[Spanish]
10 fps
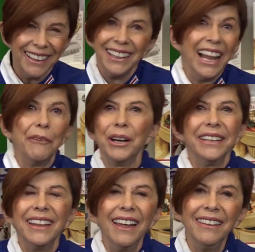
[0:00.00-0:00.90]
La
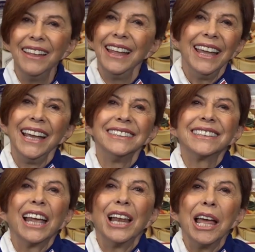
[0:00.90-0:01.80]
verdad es
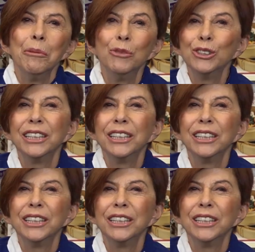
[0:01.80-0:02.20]
que la hemos